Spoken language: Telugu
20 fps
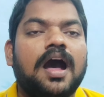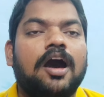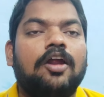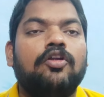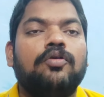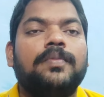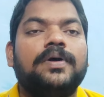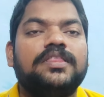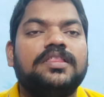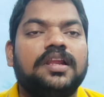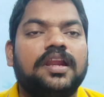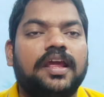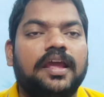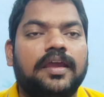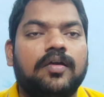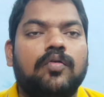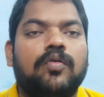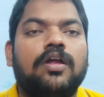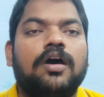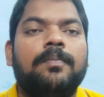అనుమతి
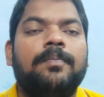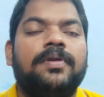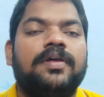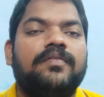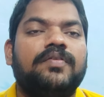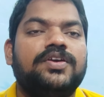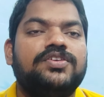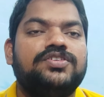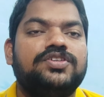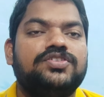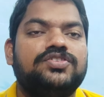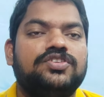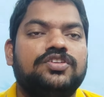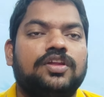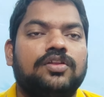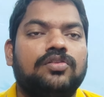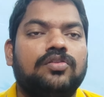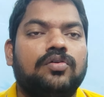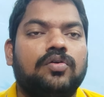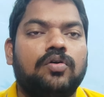లేకుండా
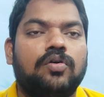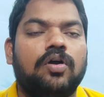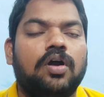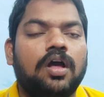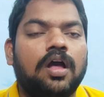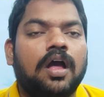ప్రవేశించినందుకు